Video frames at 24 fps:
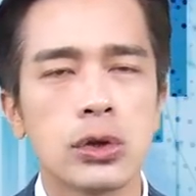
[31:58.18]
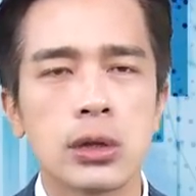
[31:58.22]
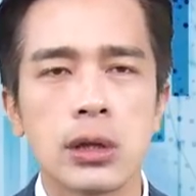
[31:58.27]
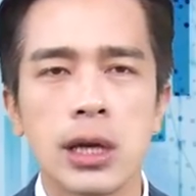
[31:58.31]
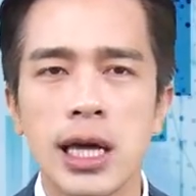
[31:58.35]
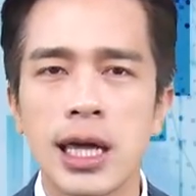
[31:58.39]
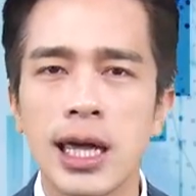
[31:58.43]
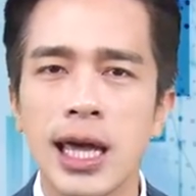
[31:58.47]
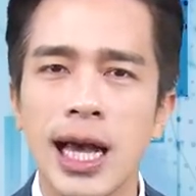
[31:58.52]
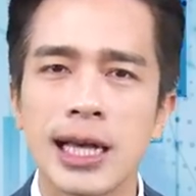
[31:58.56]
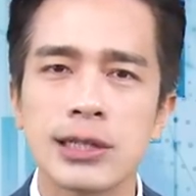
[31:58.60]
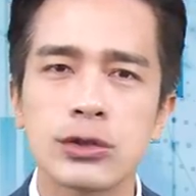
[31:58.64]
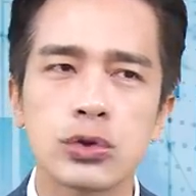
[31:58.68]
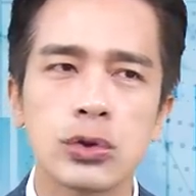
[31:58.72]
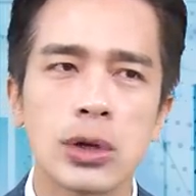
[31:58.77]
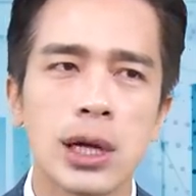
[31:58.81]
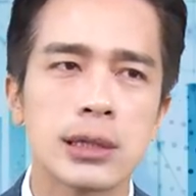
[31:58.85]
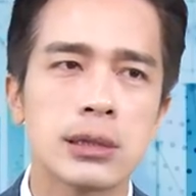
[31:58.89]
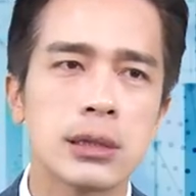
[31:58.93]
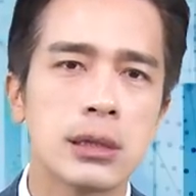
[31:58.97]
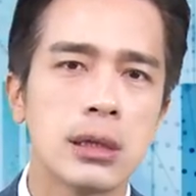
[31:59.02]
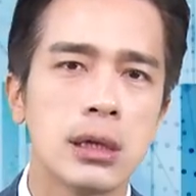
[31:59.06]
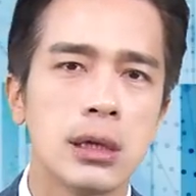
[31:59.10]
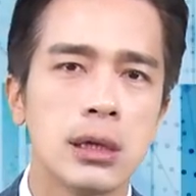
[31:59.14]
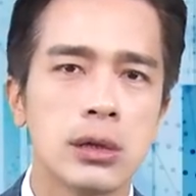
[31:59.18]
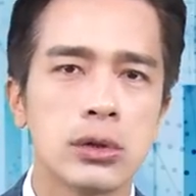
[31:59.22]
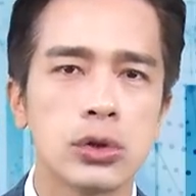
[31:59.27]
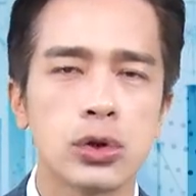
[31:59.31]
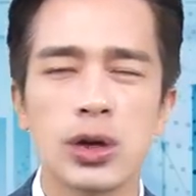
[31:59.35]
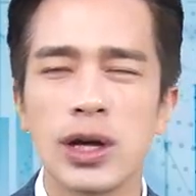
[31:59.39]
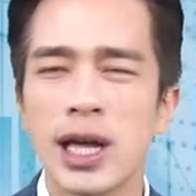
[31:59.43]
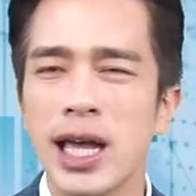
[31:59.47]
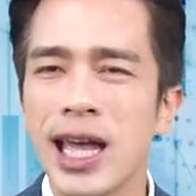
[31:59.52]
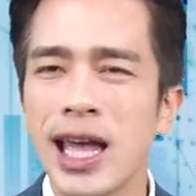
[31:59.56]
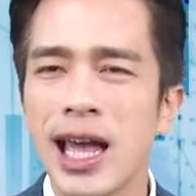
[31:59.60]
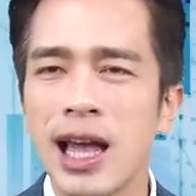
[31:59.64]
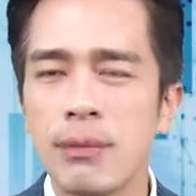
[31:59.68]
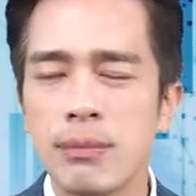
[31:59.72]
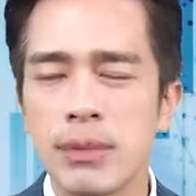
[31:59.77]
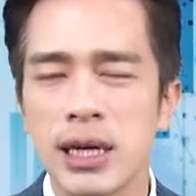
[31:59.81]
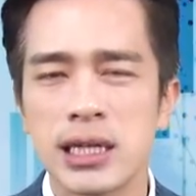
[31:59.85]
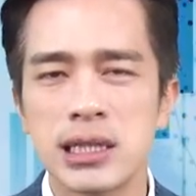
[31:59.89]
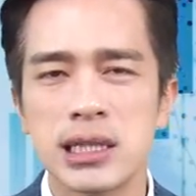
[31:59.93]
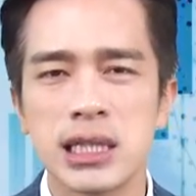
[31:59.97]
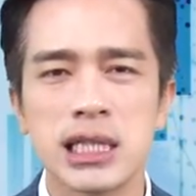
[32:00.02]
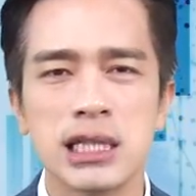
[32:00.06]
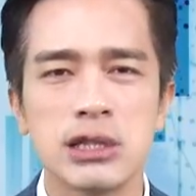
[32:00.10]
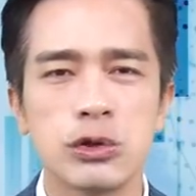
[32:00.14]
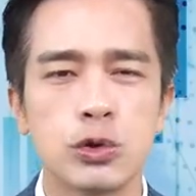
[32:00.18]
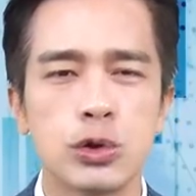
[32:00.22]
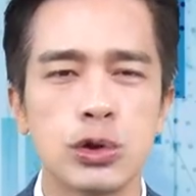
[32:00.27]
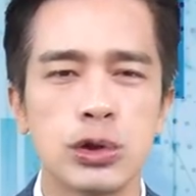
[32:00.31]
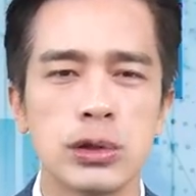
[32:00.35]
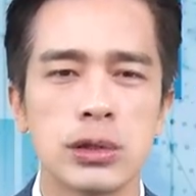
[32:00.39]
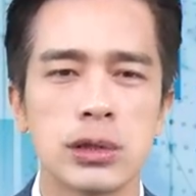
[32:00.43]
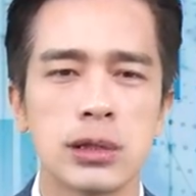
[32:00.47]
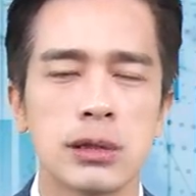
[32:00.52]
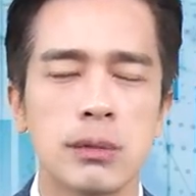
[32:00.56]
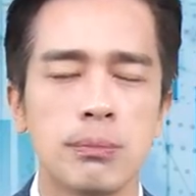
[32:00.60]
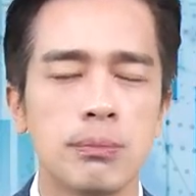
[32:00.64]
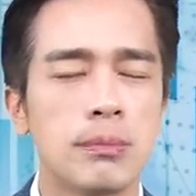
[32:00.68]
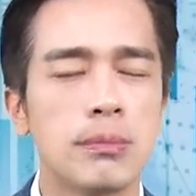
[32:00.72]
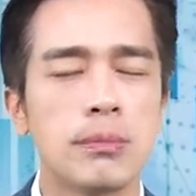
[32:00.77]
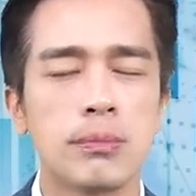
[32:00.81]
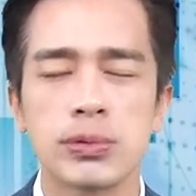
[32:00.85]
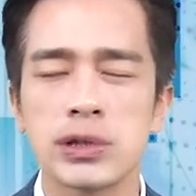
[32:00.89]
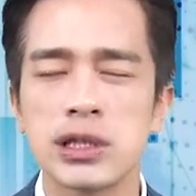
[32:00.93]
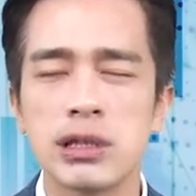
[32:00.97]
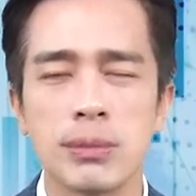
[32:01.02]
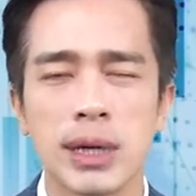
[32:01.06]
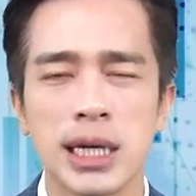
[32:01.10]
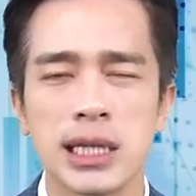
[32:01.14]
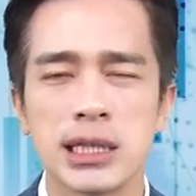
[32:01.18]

AI 酸对 AI 没兴趣的，不是没